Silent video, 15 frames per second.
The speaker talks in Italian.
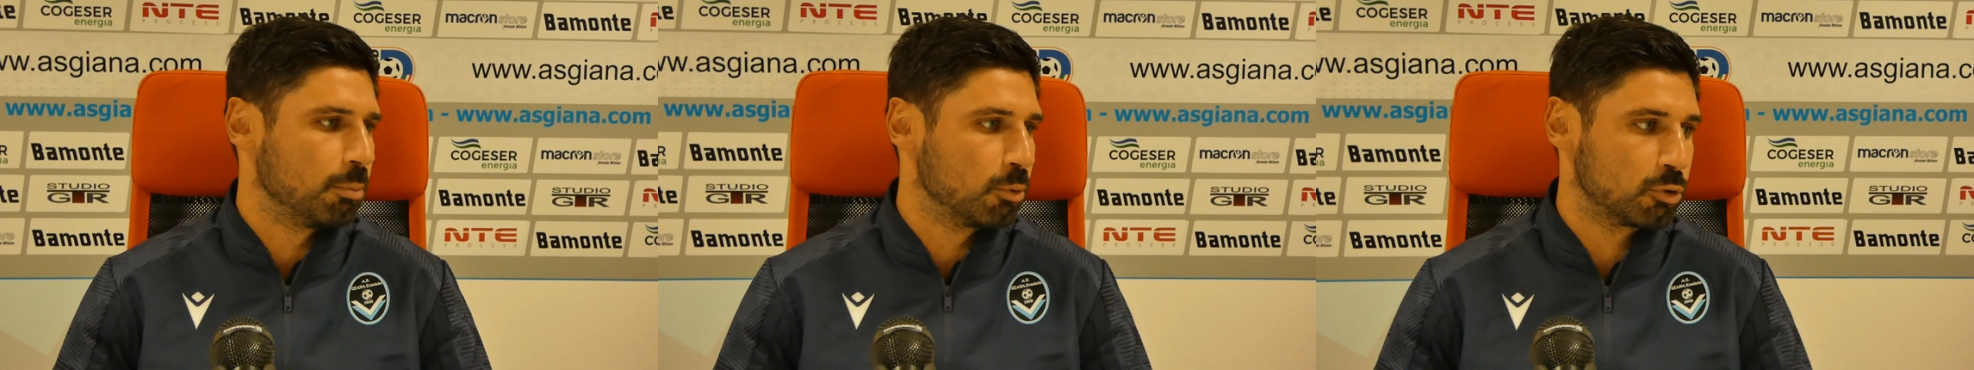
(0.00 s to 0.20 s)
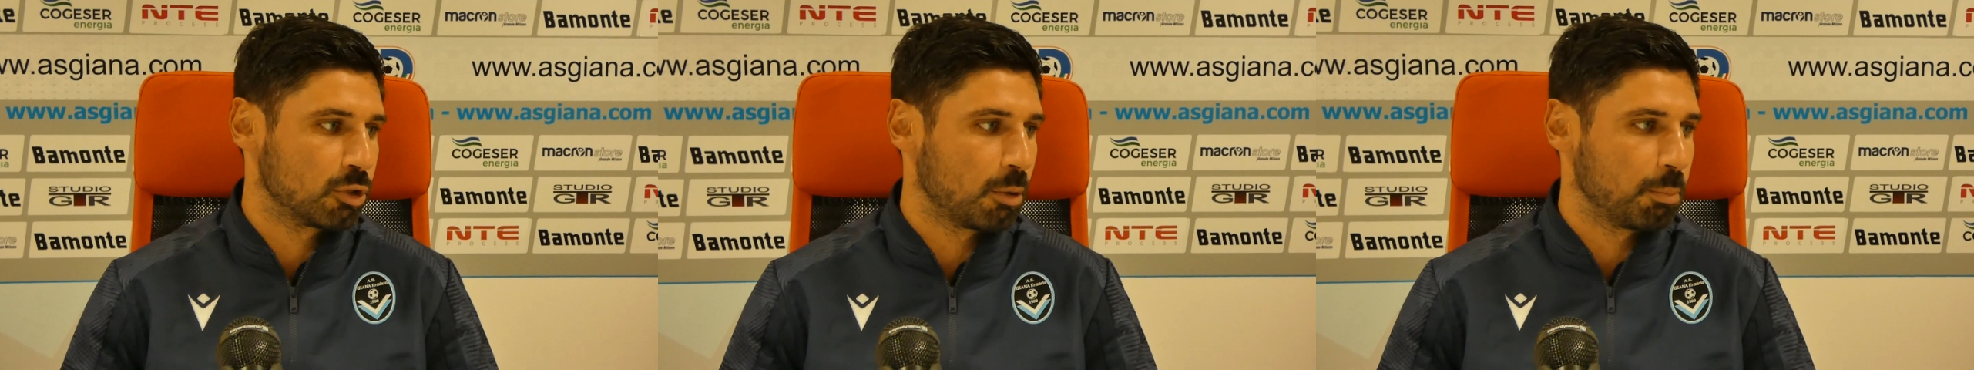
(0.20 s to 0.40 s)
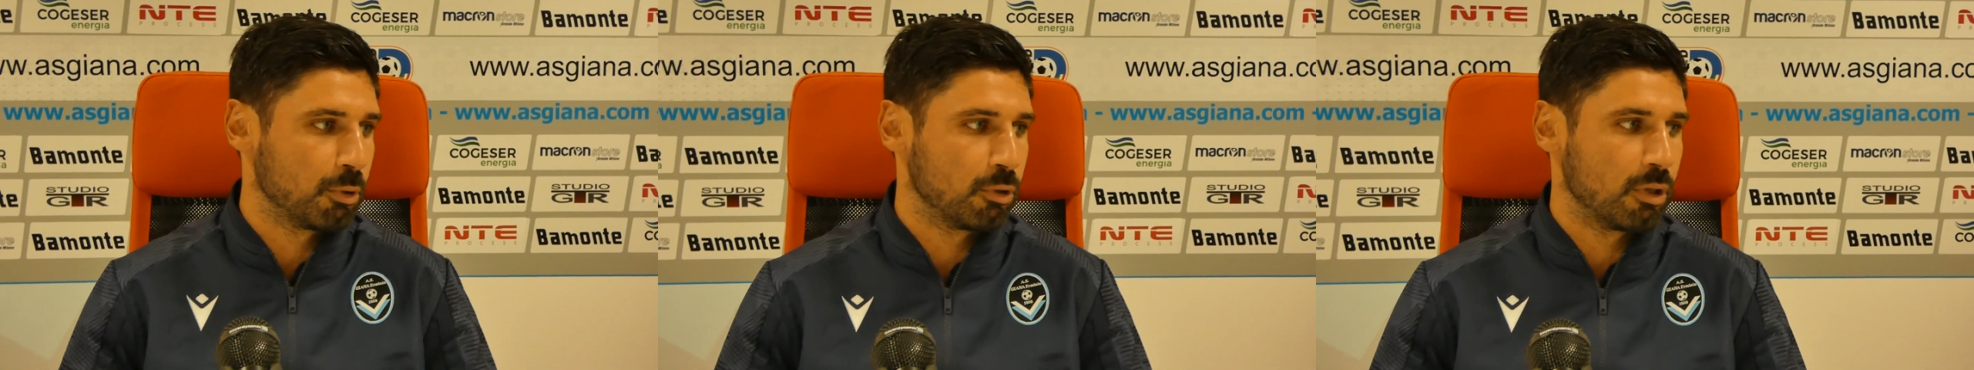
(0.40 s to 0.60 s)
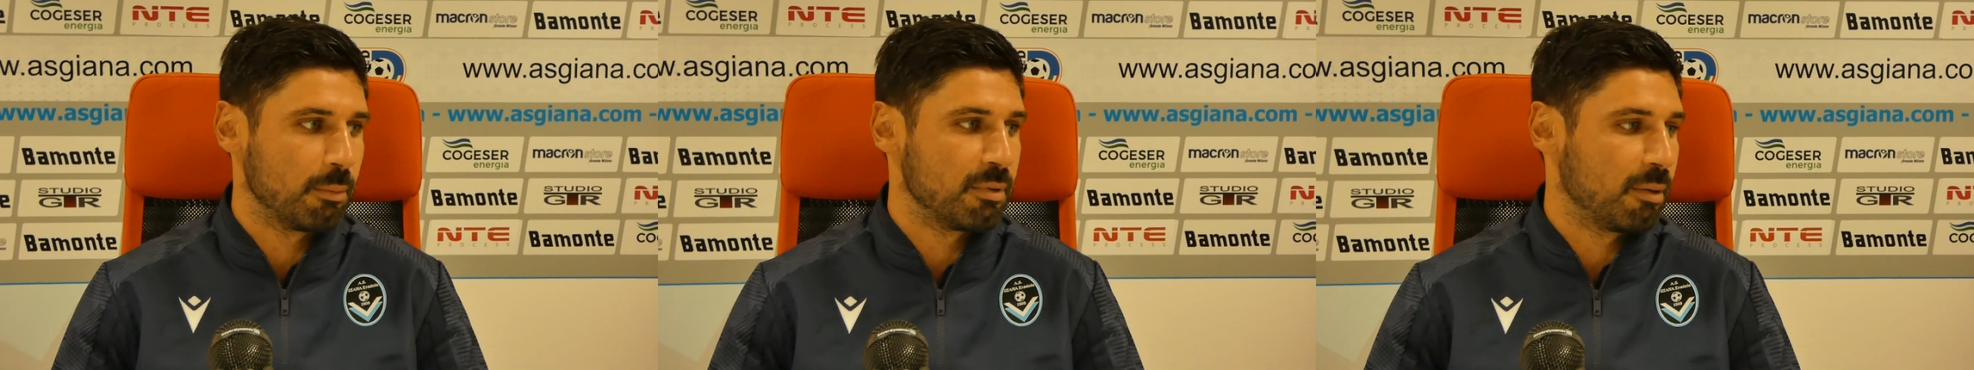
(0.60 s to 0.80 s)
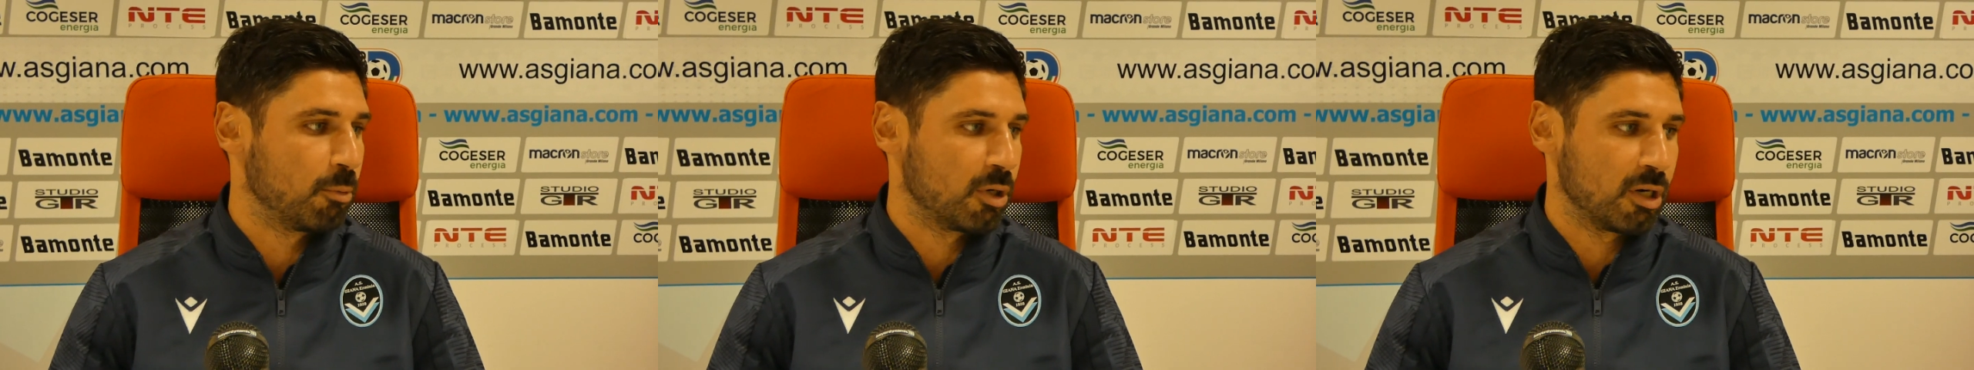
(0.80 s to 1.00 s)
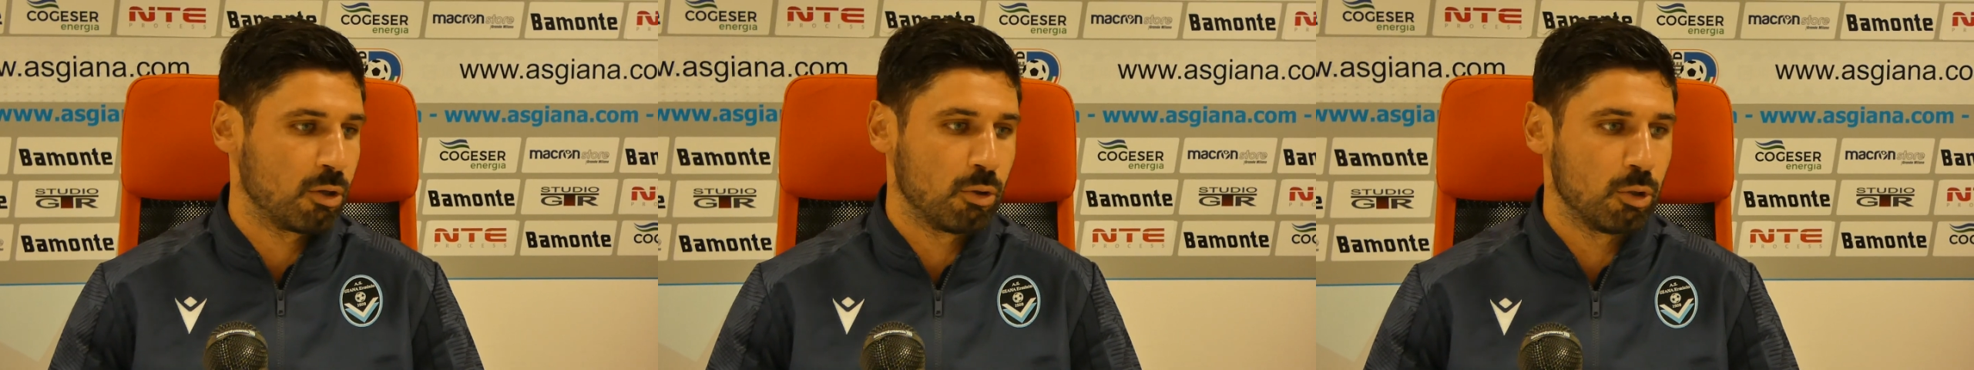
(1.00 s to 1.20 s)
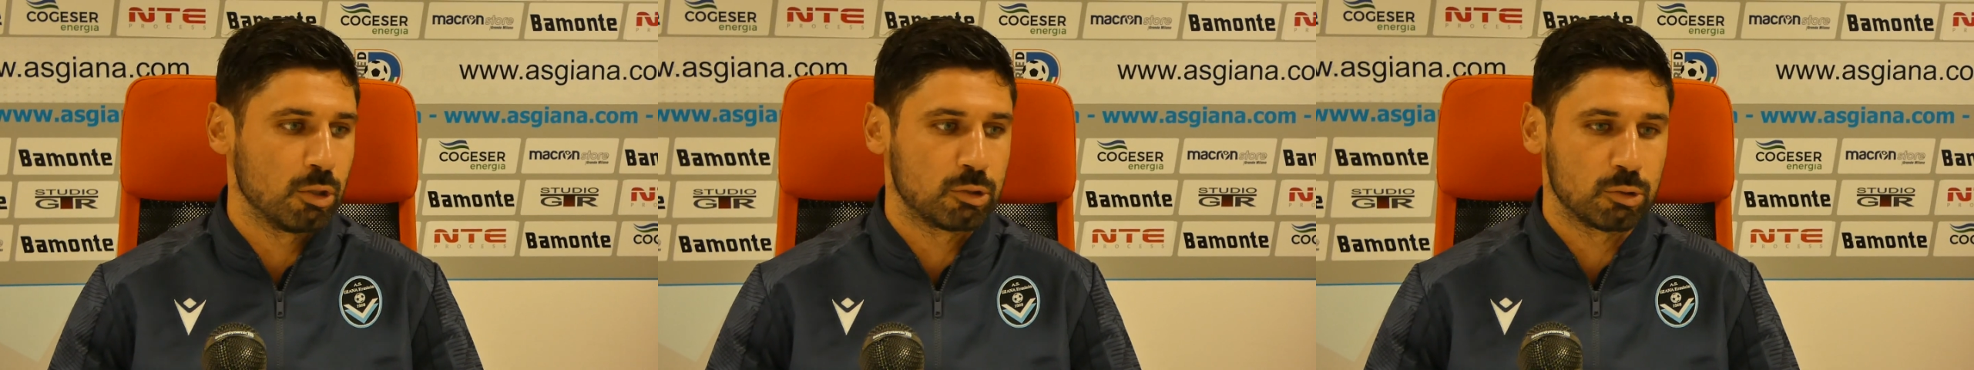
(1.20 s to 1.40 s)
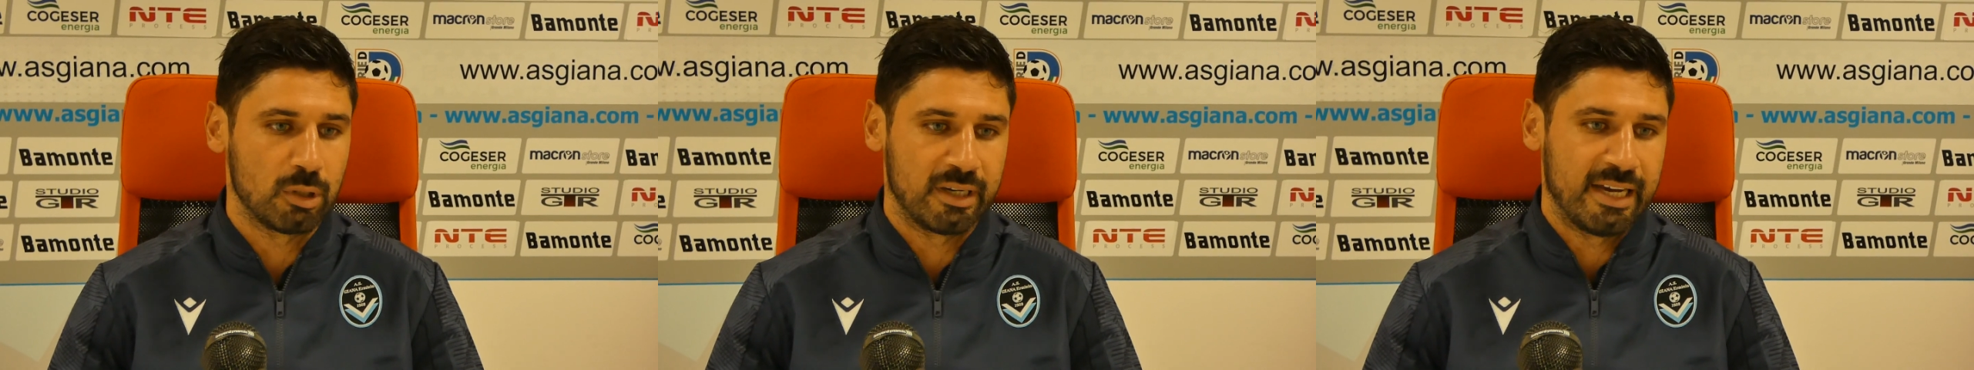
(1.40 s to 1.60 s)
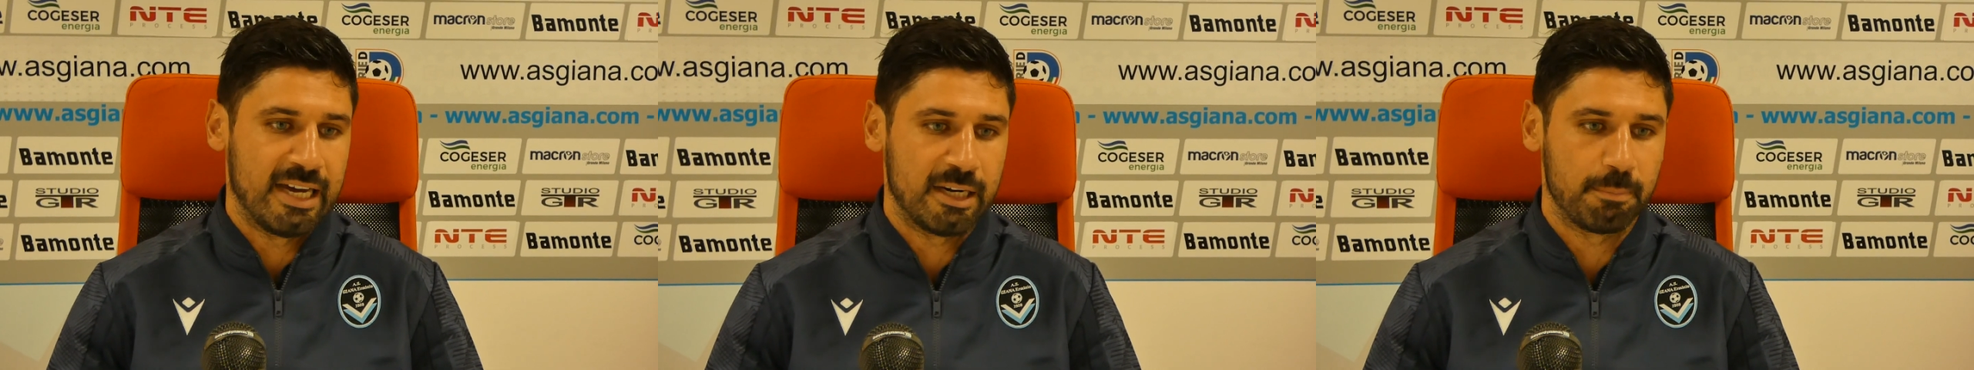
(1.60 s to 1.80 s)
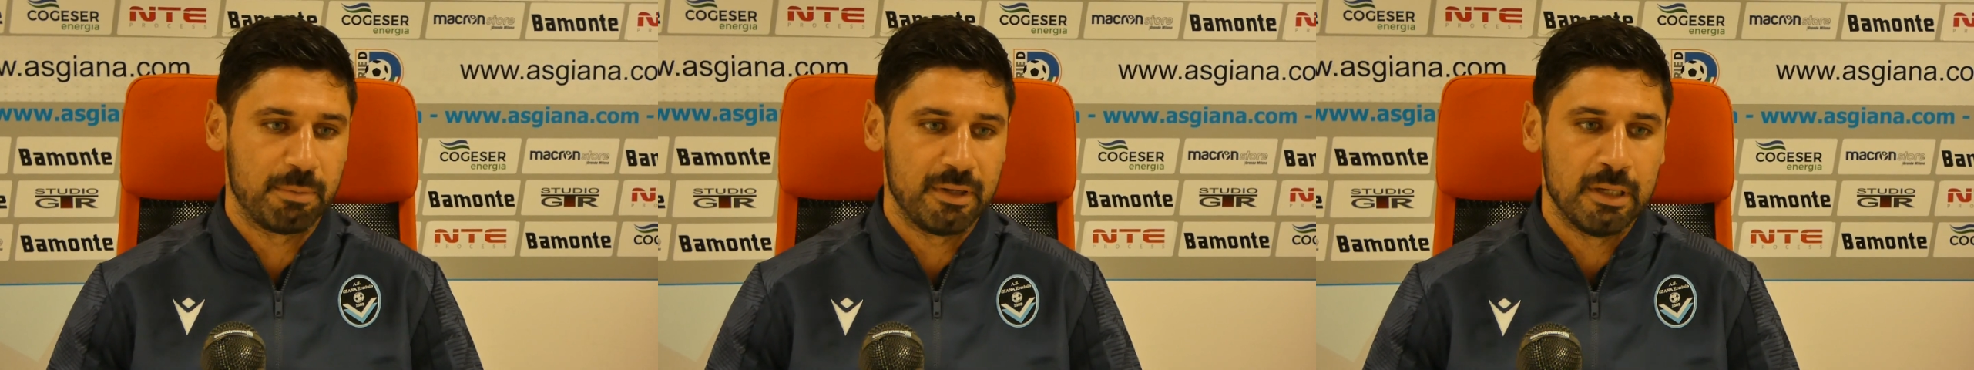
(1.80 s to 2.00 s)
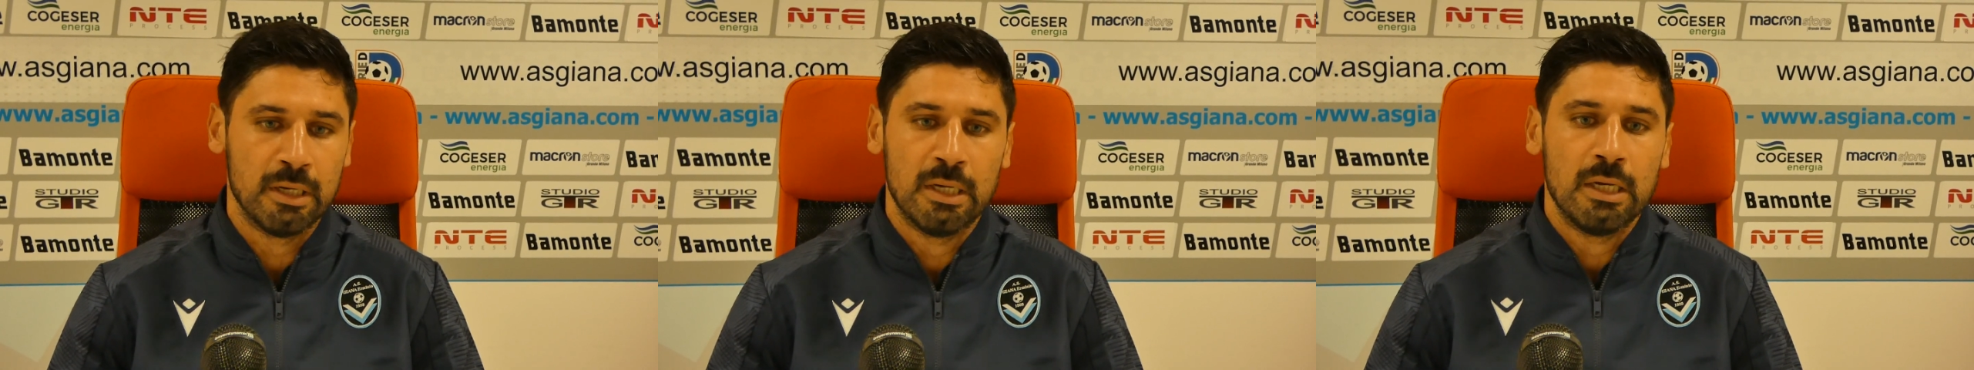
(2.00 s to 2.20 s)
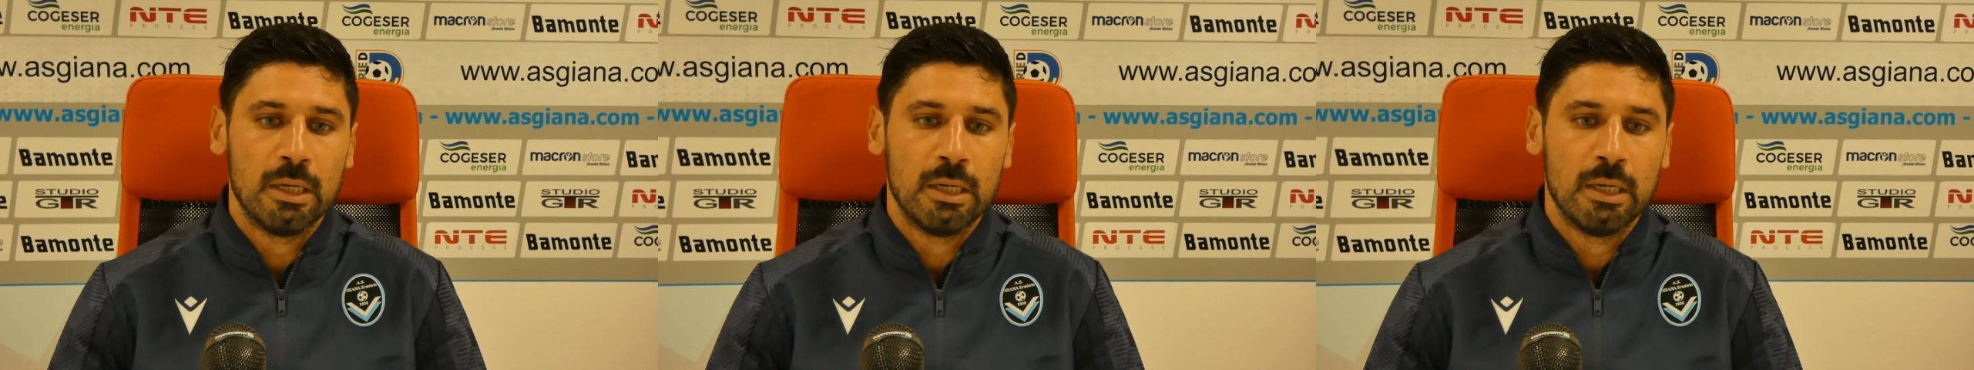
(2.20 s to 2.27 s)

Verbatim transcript: purtroppo non abbiamo raccolto a Carpi,